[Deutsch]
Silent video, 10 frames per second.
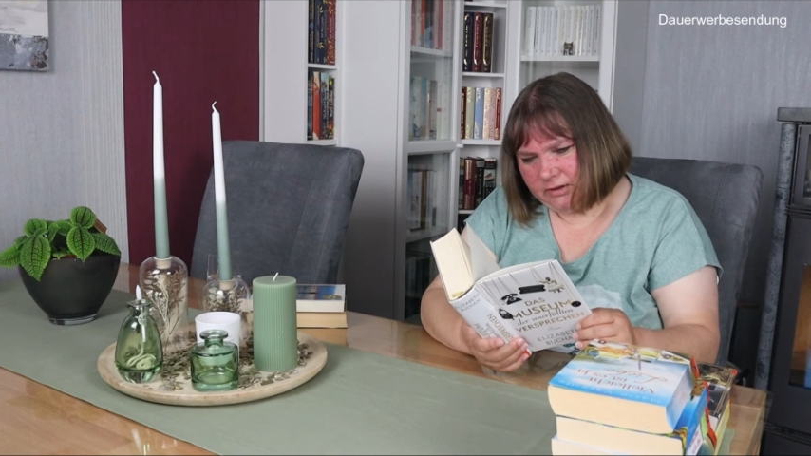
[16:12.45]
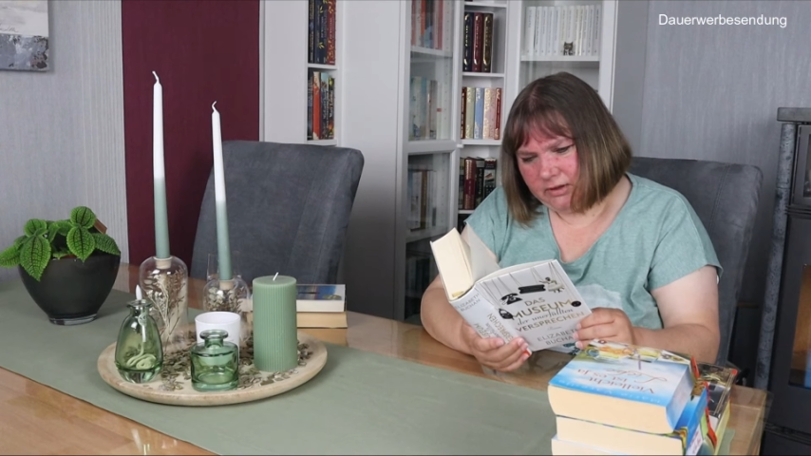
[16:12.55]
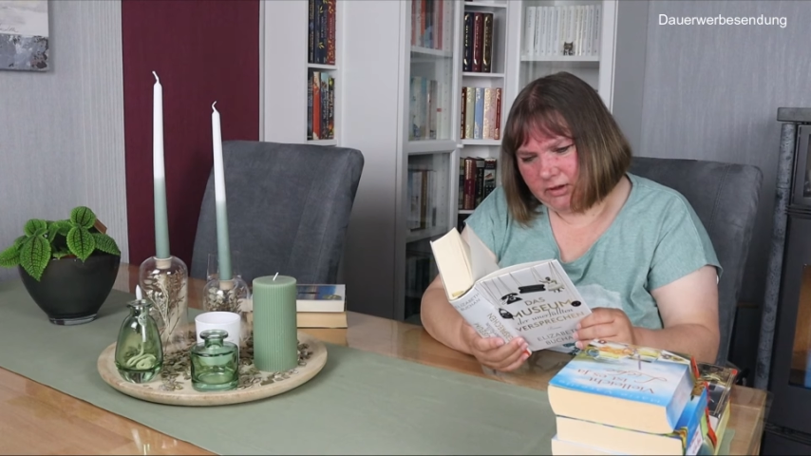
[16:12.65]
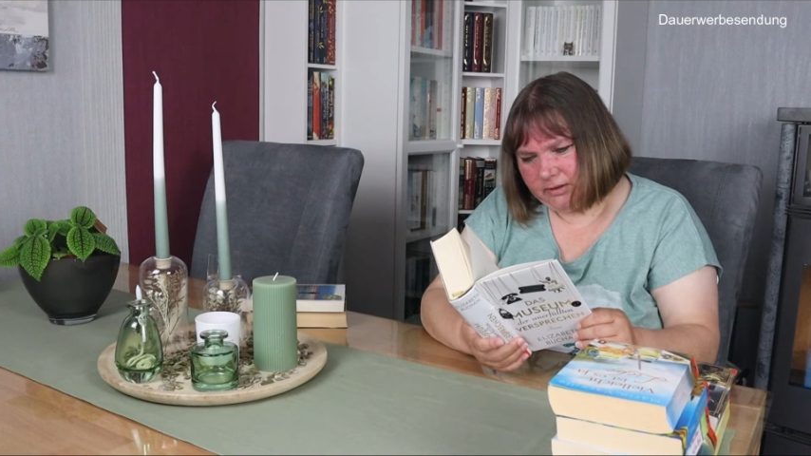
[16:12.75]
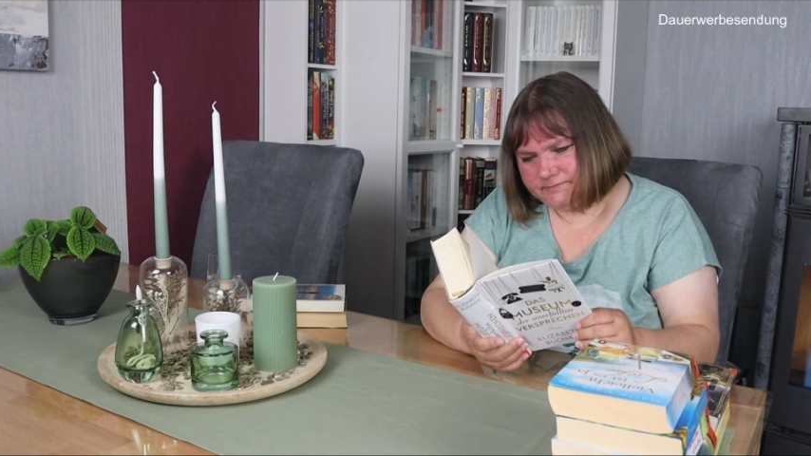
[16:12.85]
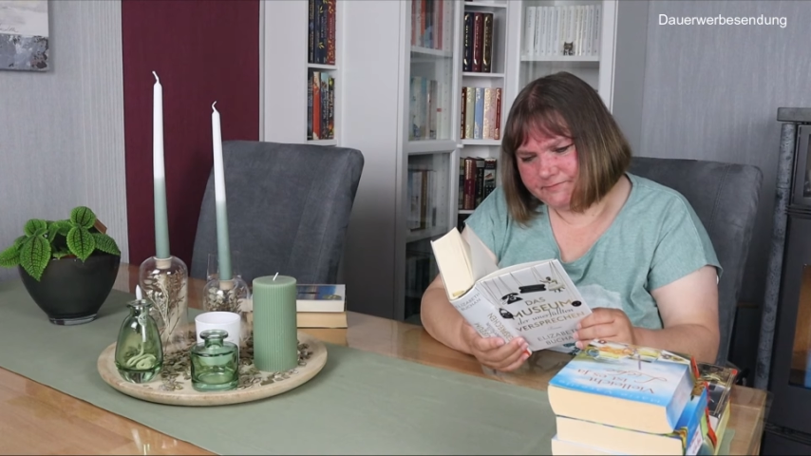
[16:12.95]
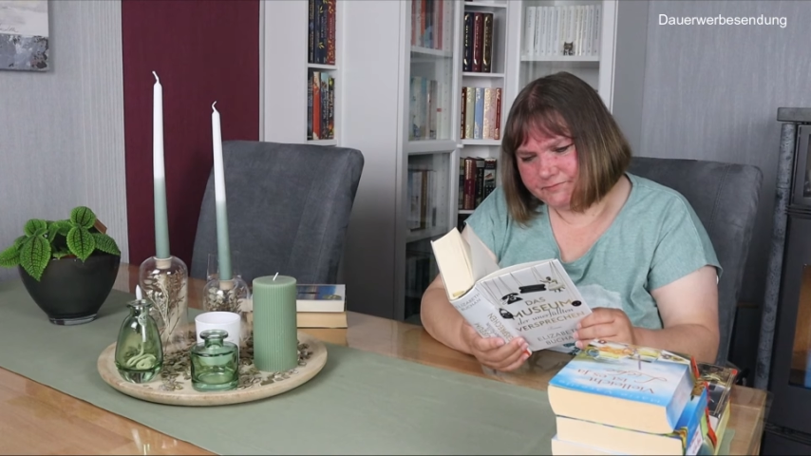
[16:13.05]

Ja.